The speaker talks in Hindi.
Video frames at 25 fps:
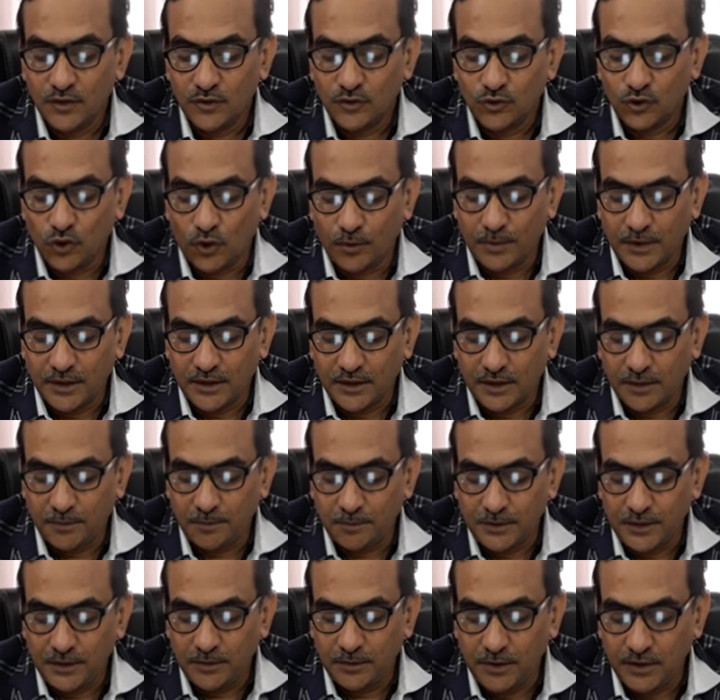चौबेन एंड
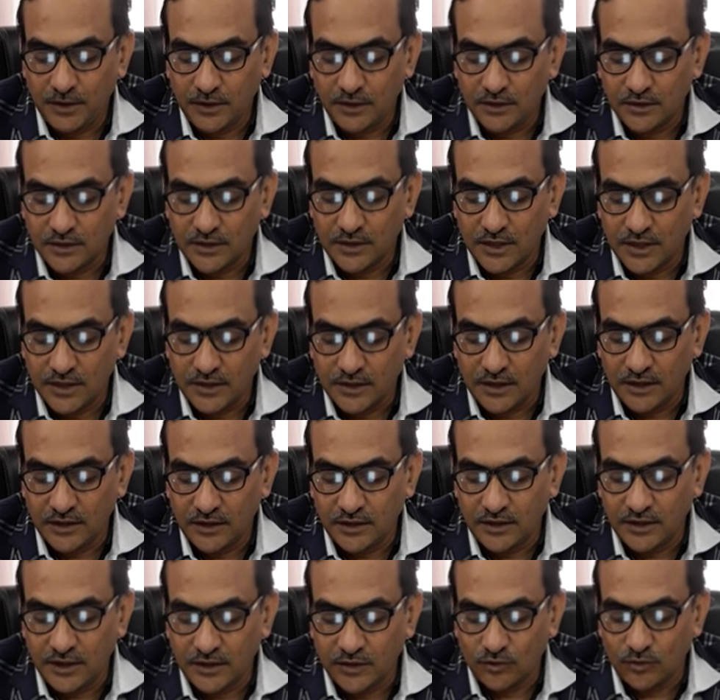कंपनी में सेल्स कर
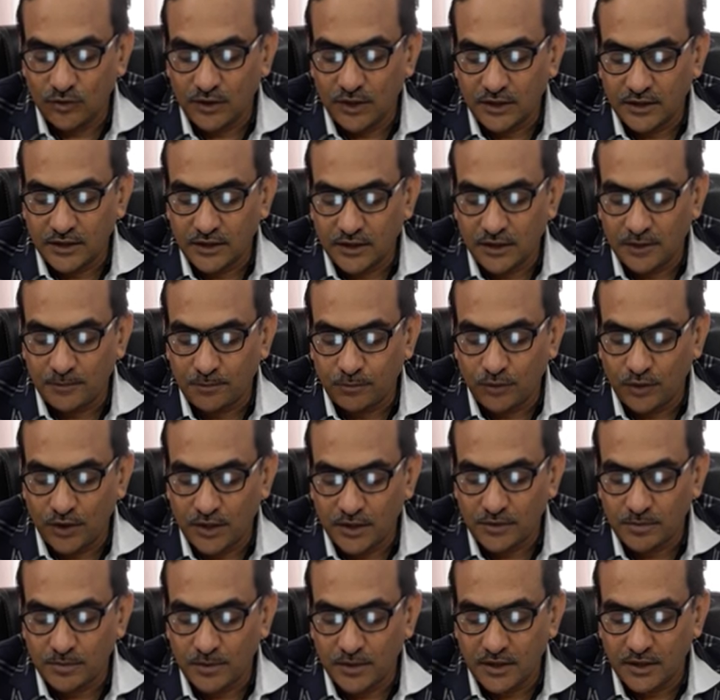लिए तो इलेक्ट्रिकल
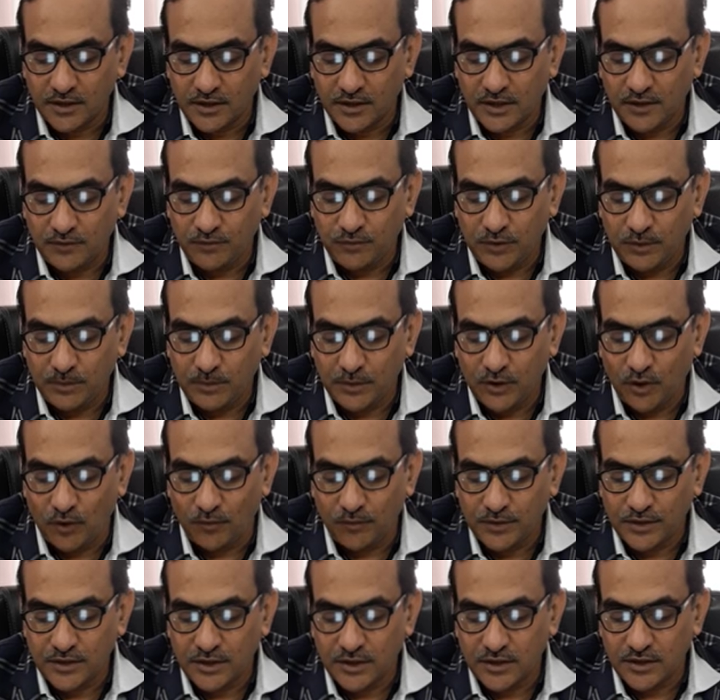प्रोडक्ट्स में कर सकें फीमेल
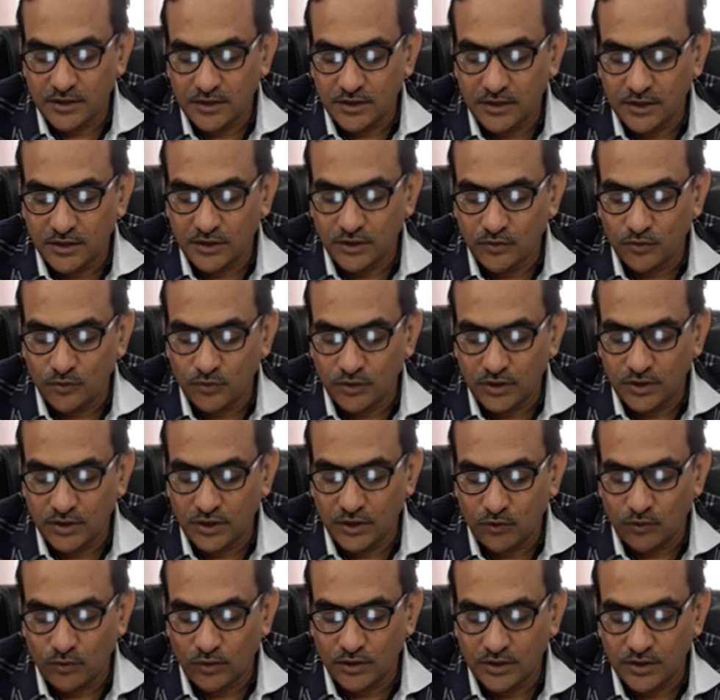ऑफिस असिस्टेंट इनको चाहिए
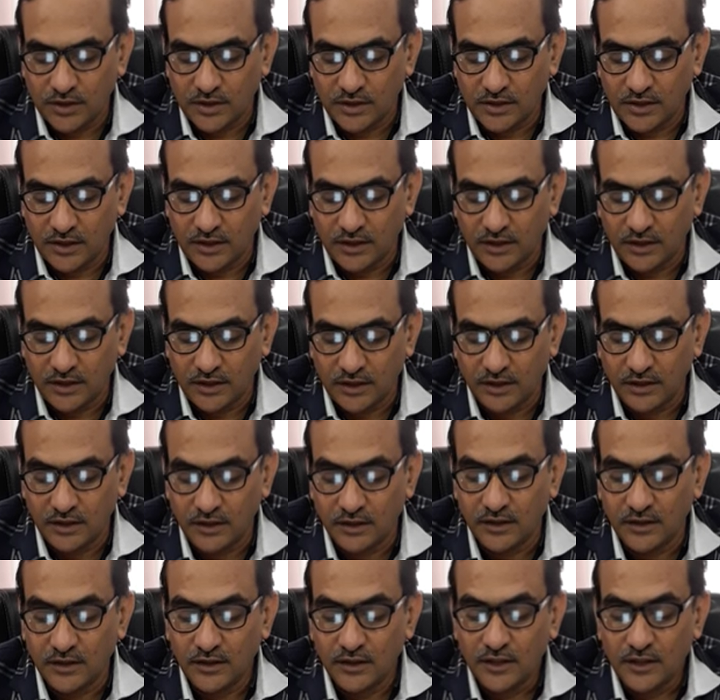कोटेशन सेंडिंग के लिए
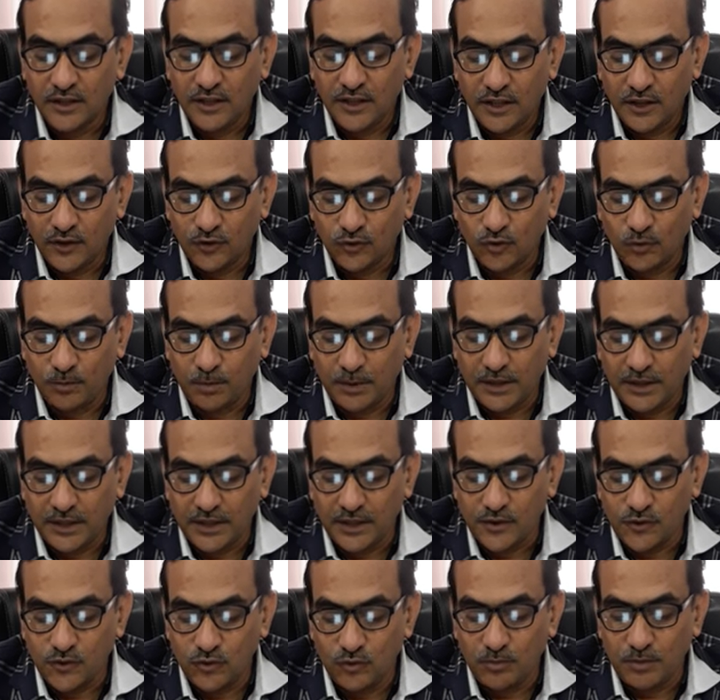इनको पहले
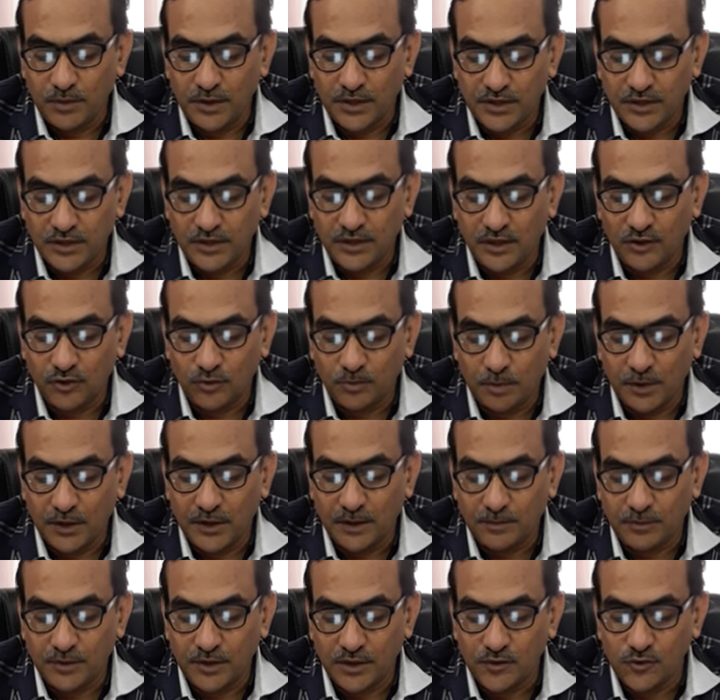रिज्यूम भेजने हैं तो पहले
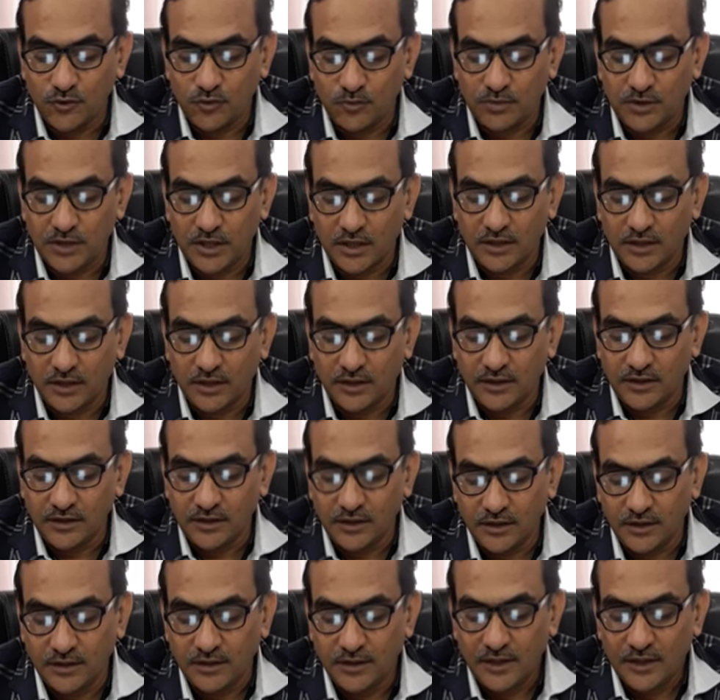अपने रिज्यूम शेयर कर
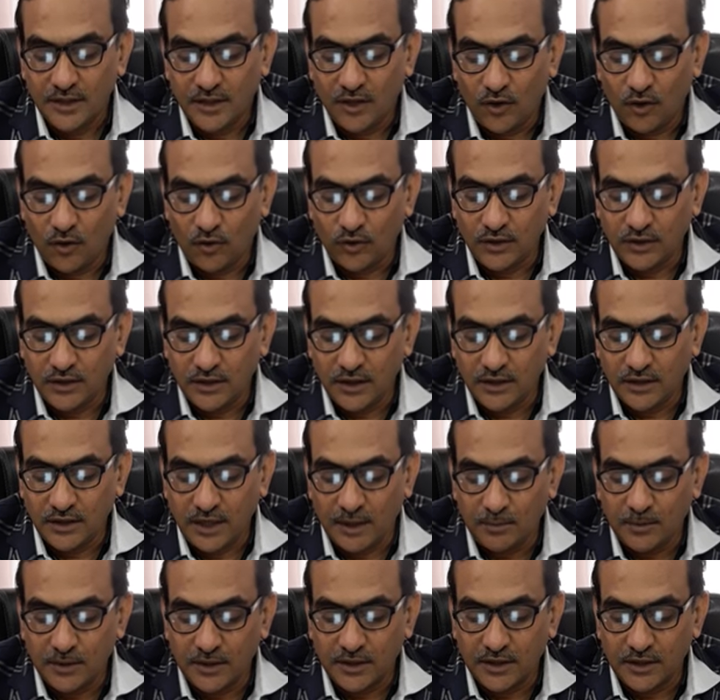दीजिए और ये
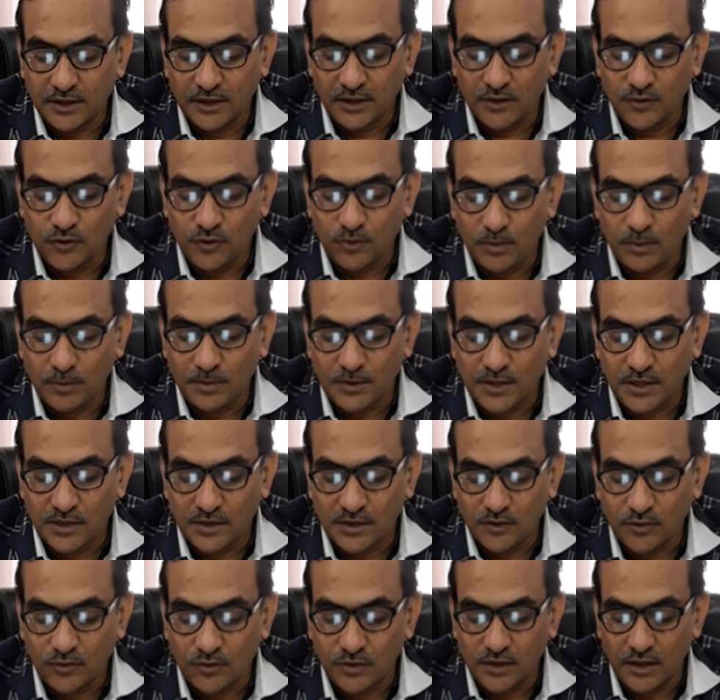नाम लिख करके रिज्यूम अभिषेक
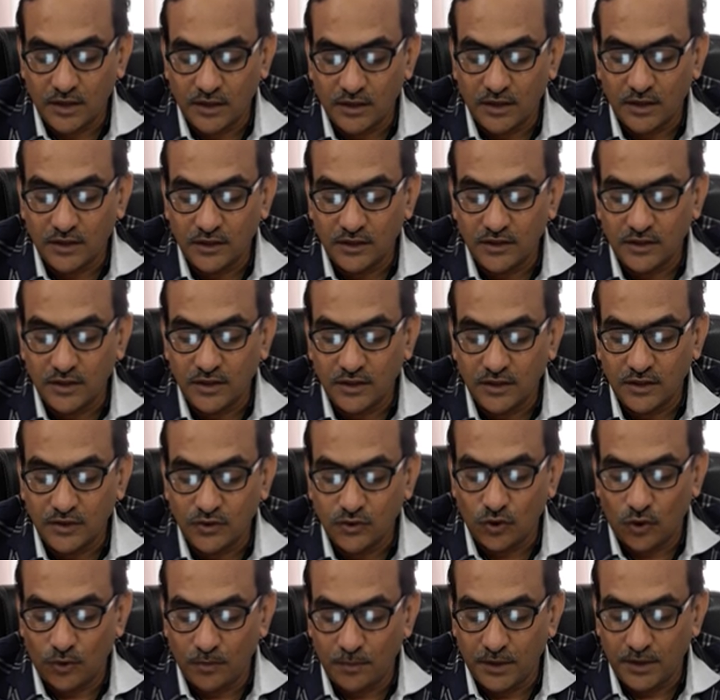सर को शेयर कर दीजिए कि
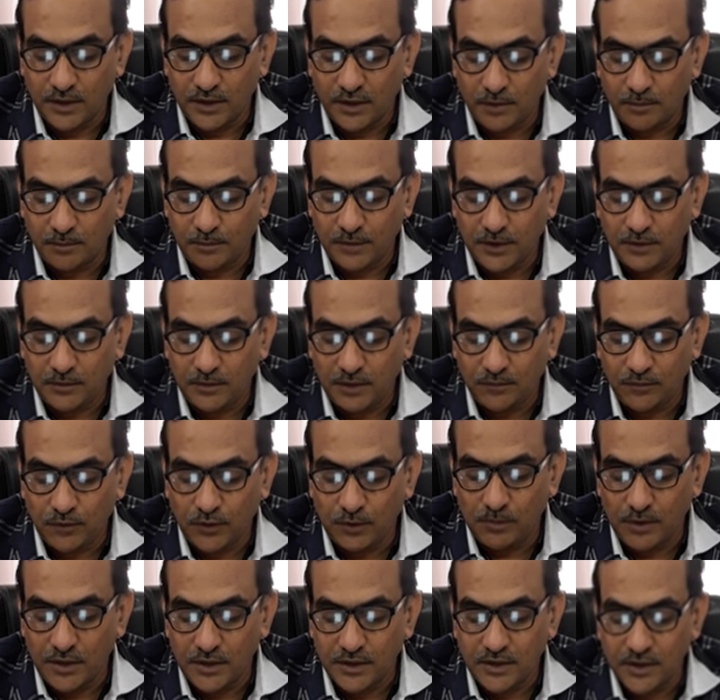चौबेन एंड कंपनी में
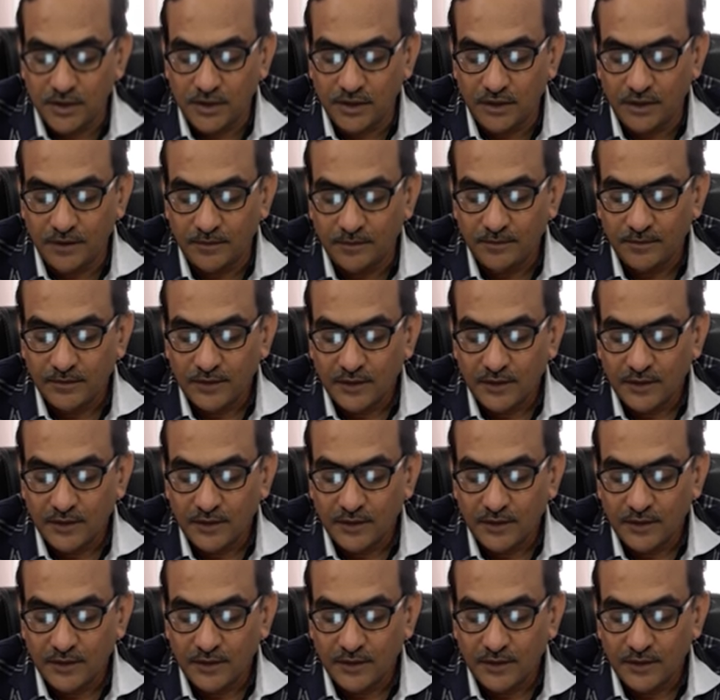फीमेल चाहिए